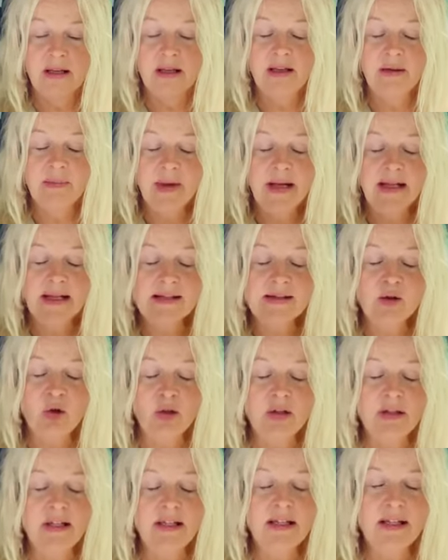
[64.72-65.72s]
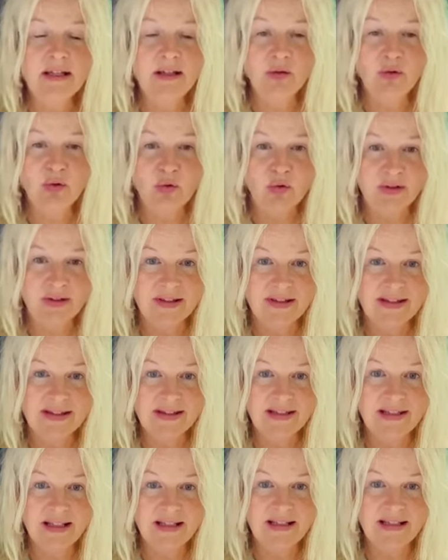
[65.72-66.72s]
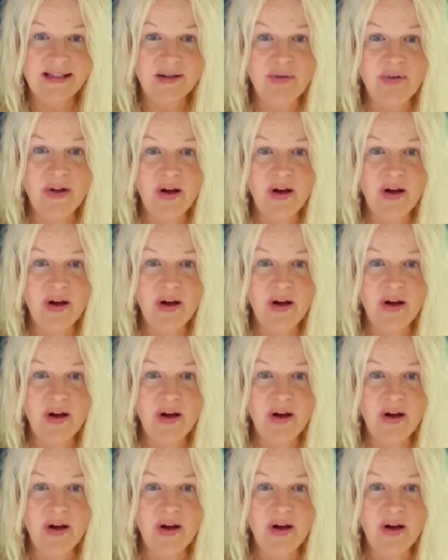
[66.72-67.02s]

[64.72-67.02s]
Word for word: ich meine, das Göttliche in uns, dann sind